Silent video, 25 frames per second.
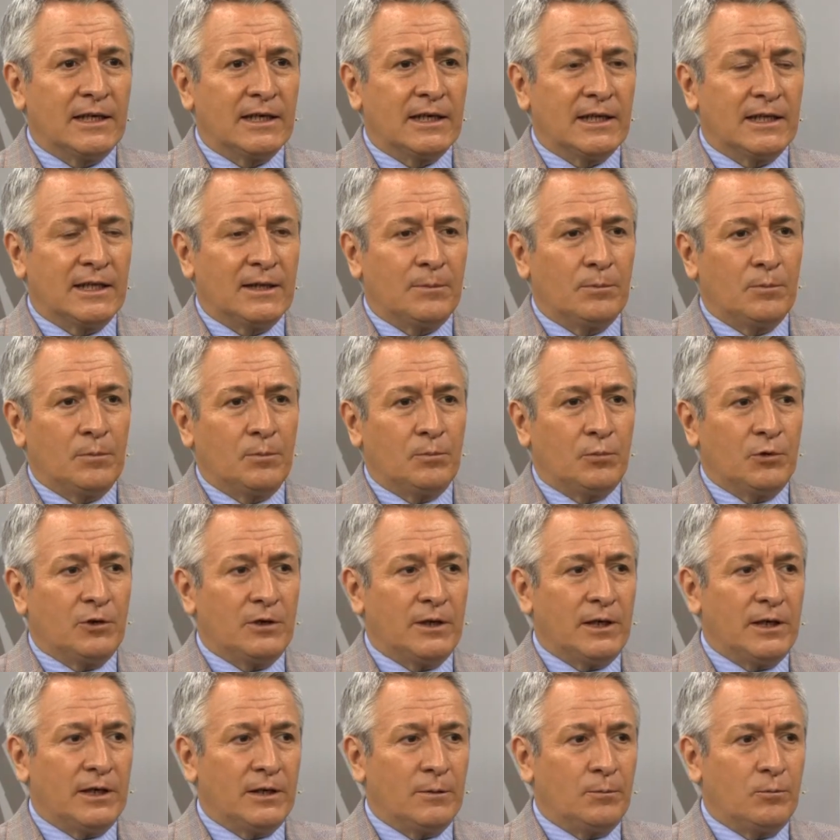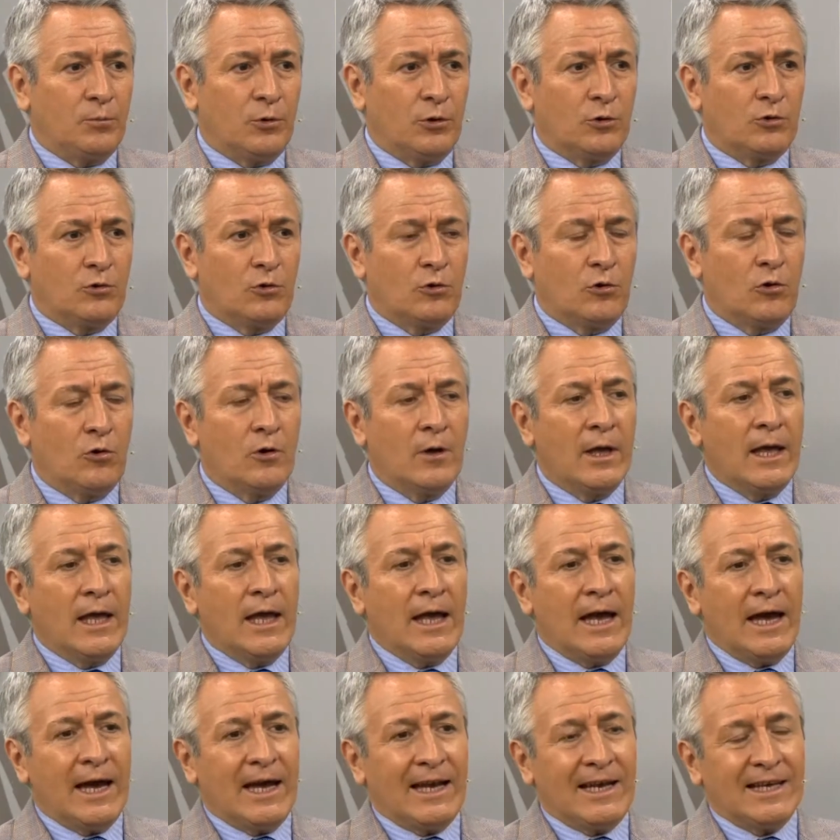que de ponerle impuesto
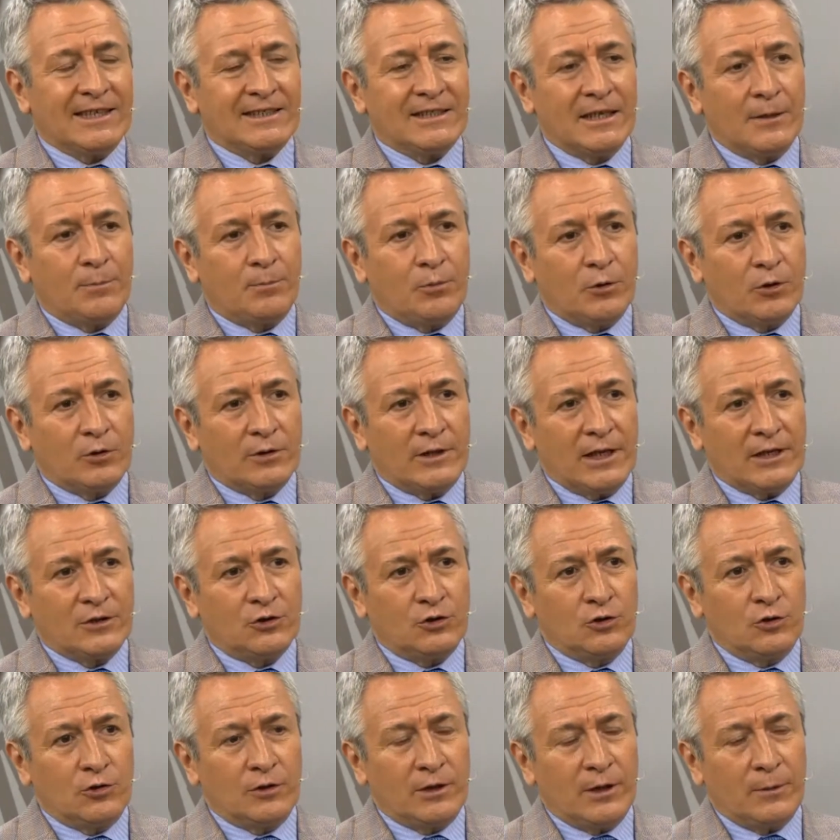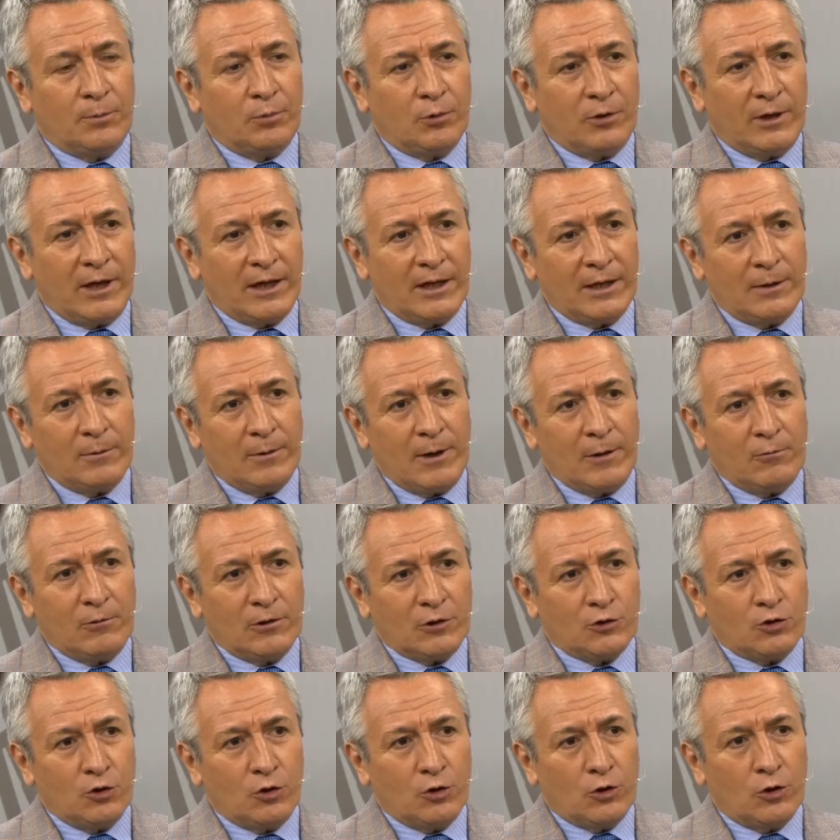a las exportaciones por la
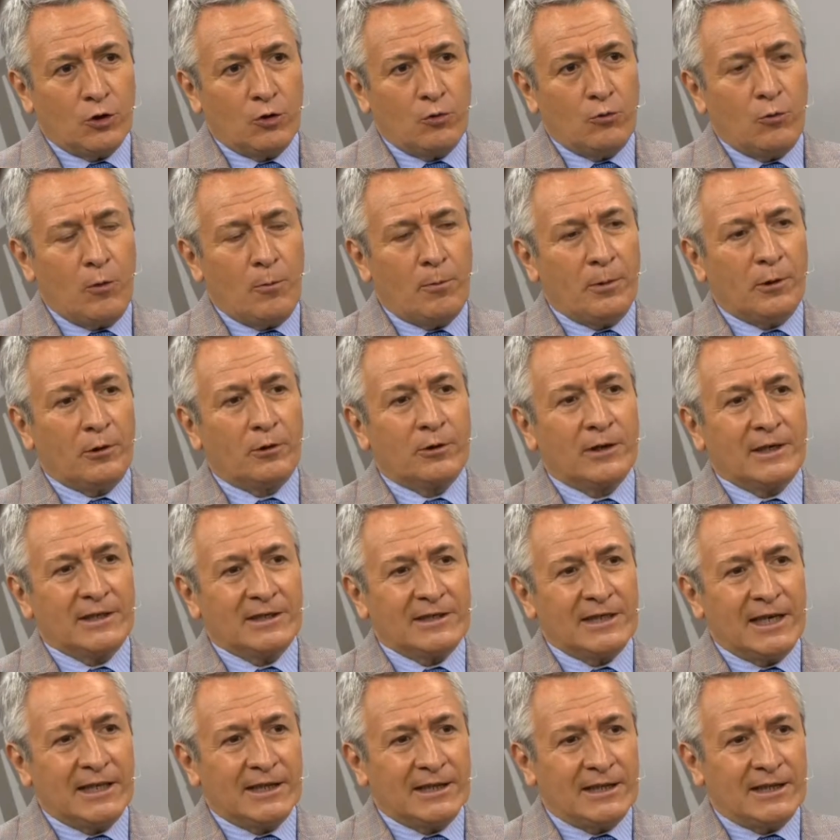devaluación que hubo, pero que sean